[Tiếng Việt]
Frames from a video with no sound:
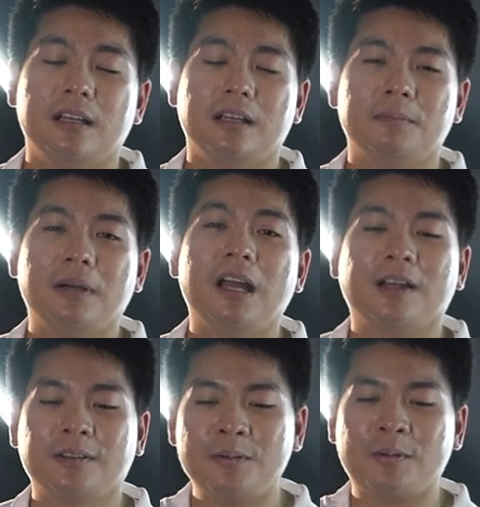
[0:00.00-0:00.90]
à,
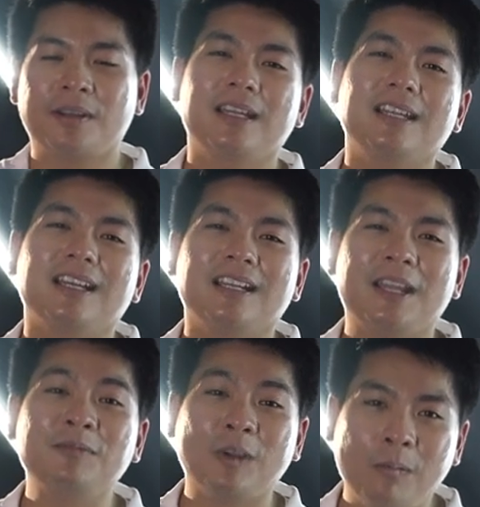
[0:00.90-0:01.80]
à, có một cái
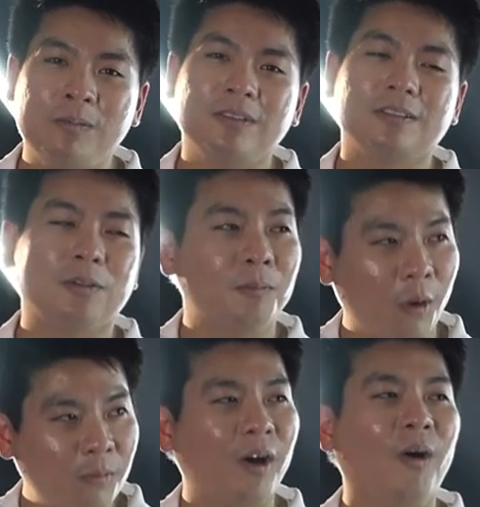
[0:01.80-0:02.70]
điểm chung của
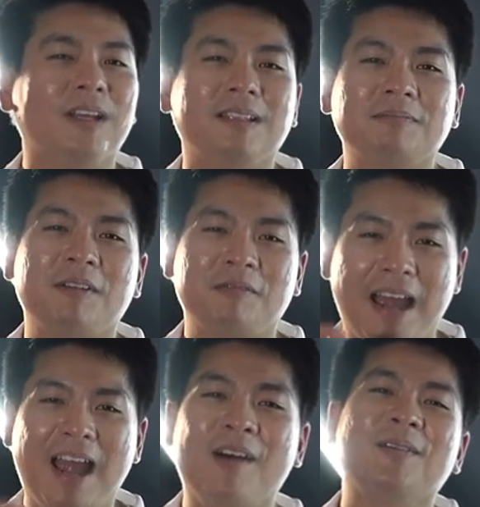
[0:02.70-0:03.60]
bốn đội mà
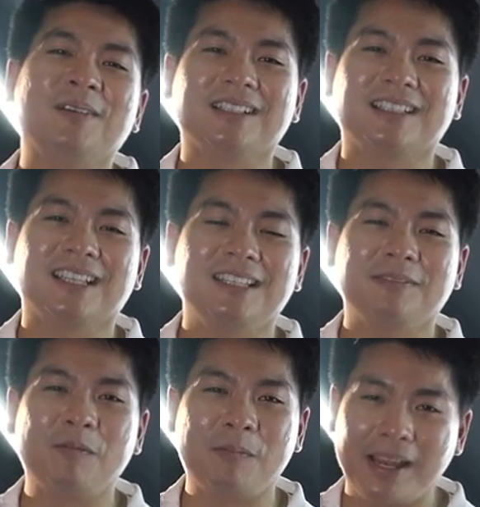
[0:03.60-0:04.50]
vào cái
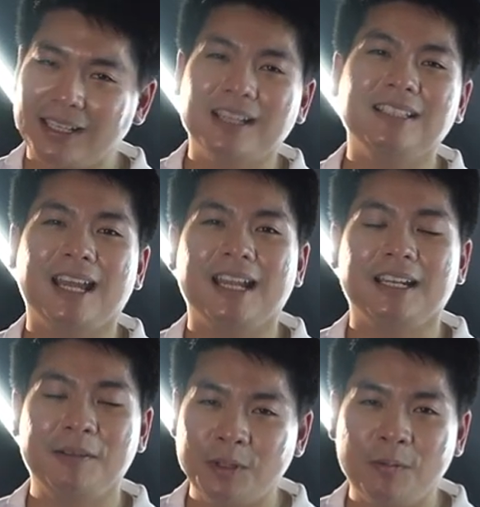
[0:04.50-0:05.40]
vòng bán kết này,
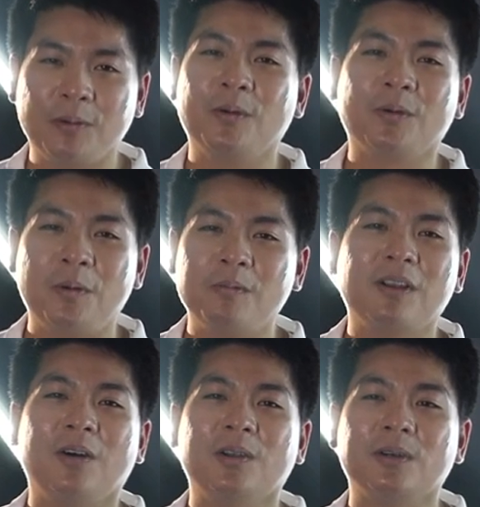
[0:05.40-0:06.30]
là điểm chung luôn của bốn
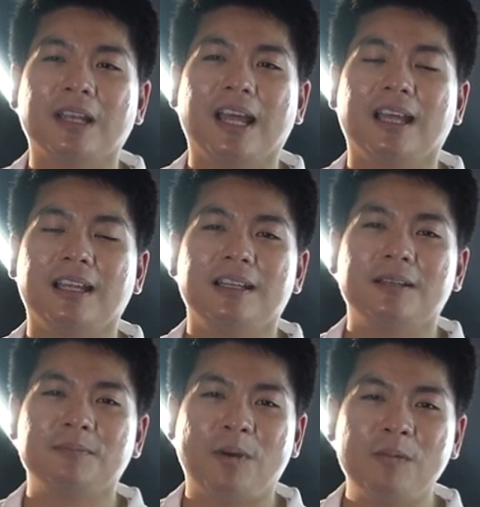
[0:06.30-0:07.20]
đội luôn là
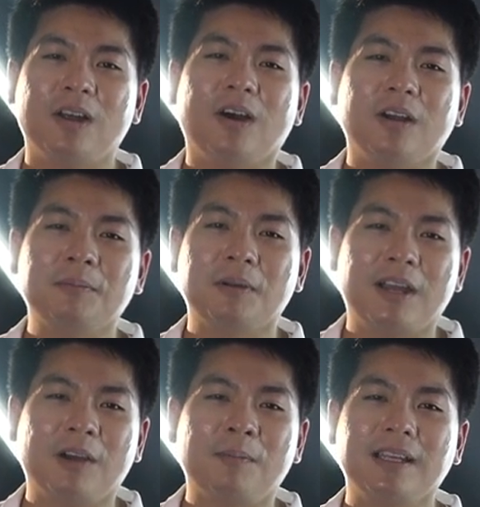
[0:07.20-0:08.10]
bốn đội mà
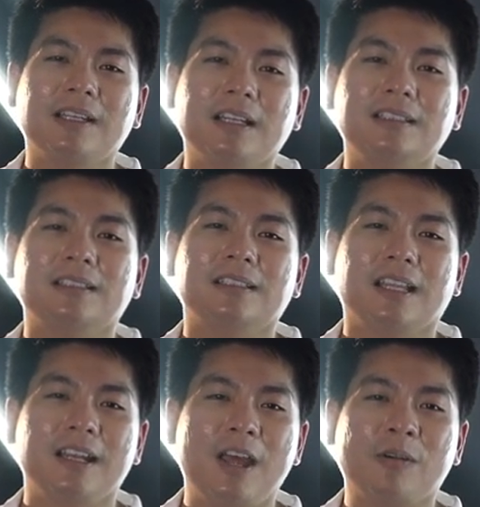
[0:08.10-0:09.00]
vào bán kết
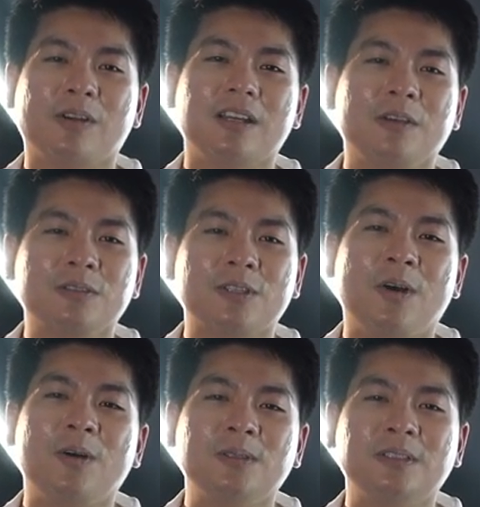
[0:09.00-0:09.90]
là đều có cái hiệu
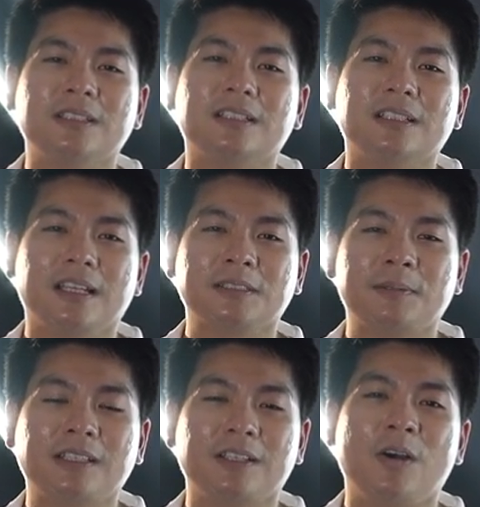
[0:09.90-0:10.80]
số uh,
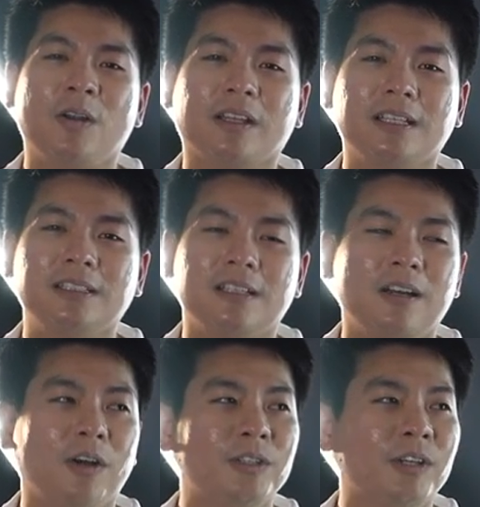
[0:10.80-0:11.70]
expected goal là cái
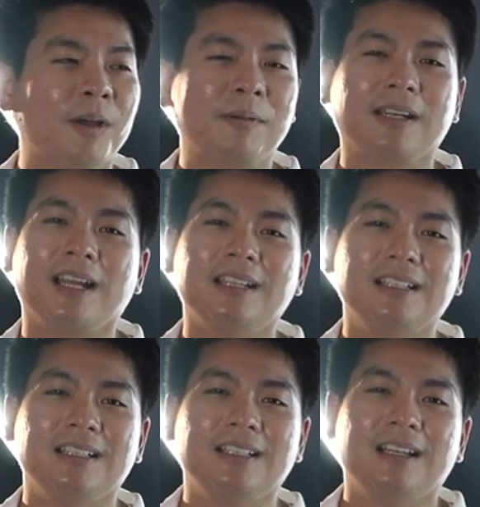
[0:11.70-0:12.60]
cơ hội chuyển hóa bàn
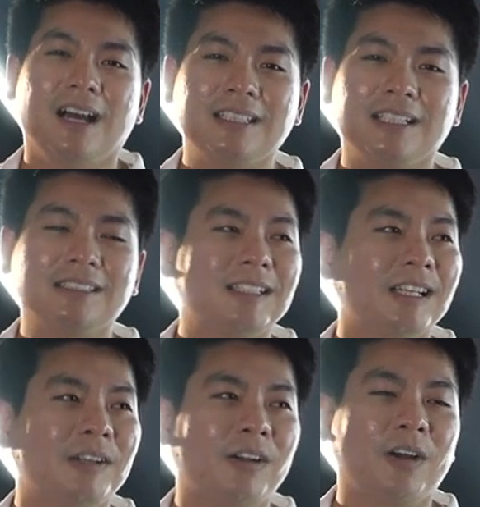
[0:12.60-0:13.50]
thắng ở cái trận tứ
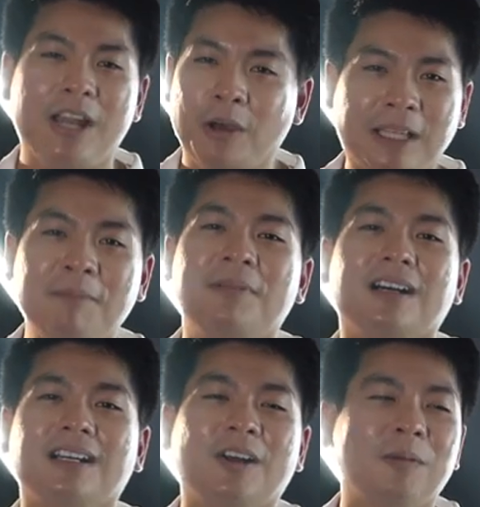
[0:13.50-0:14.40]
kết rồi đều thấp
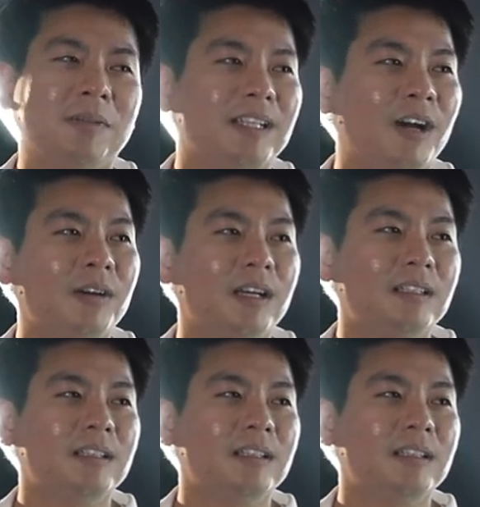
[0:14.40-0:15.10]
hơn cái đội mình thi đấu hết.